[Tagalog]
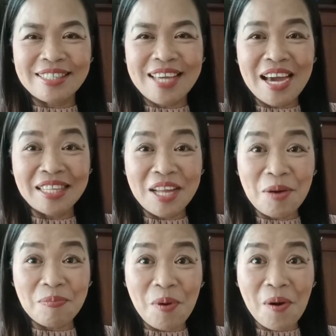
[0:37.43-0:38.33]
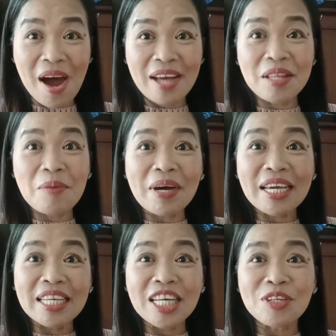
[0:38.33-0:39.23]
Yan lang po at uh,
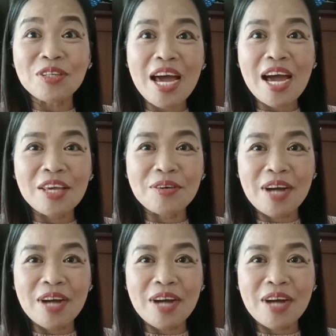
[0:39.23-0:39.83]
makikita nyo na